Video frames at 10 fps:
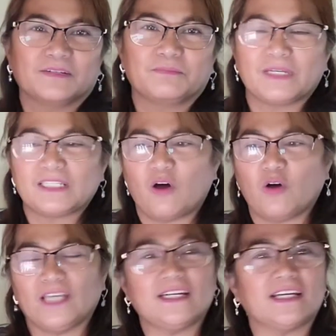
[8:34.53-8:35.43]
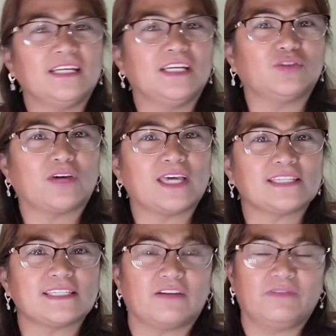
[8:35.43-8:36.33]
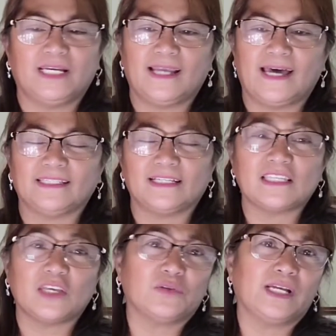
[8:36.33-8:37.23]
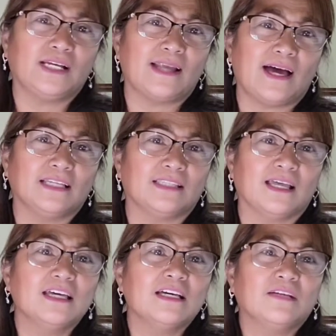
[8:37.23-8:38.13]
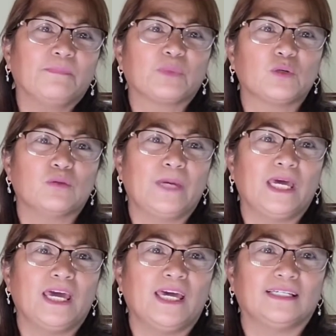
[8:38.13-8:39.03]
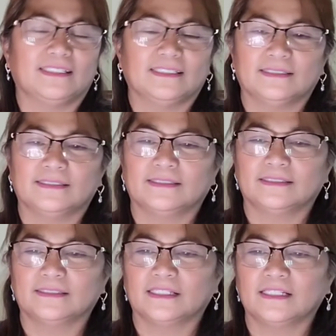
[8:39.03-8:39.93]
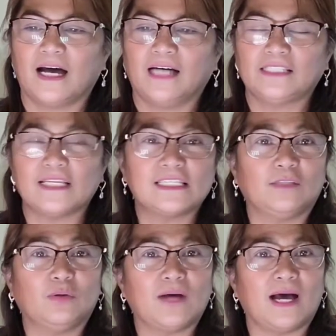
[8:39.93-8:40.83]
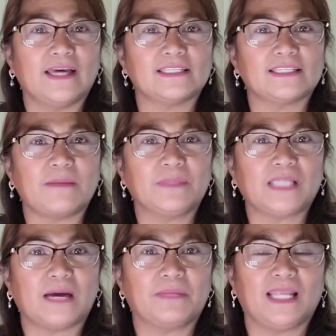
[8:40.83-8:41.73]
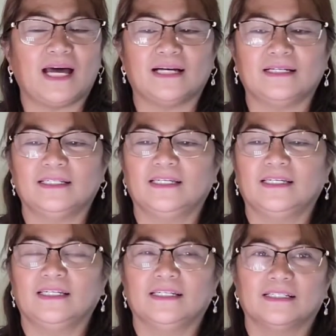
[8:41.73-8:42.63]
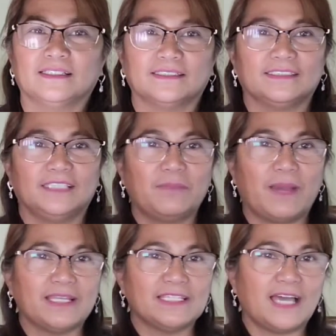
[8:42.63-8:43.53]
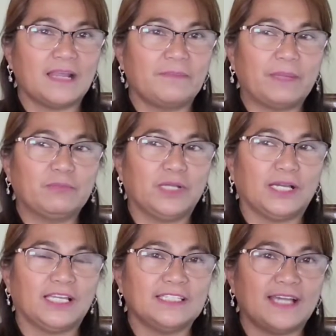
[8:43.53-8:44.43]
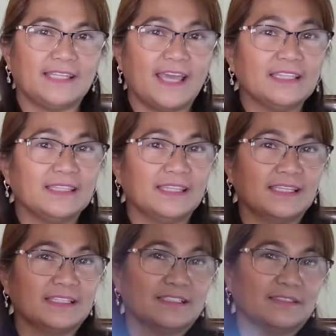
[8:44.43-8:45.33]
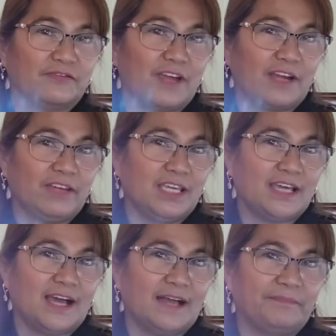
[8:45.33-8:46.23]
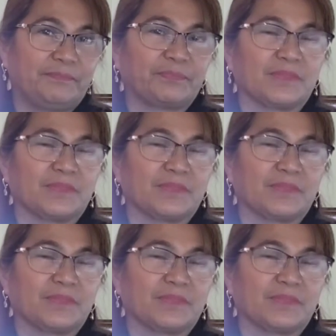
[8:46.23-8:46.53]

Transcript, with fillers: mas okay na rin ito kaysa sa ring light kasi yung ring light too big. At least ito guys, tamang-tama lang. 'Di ba? Nasa harapan mo na ganyan. And very uh,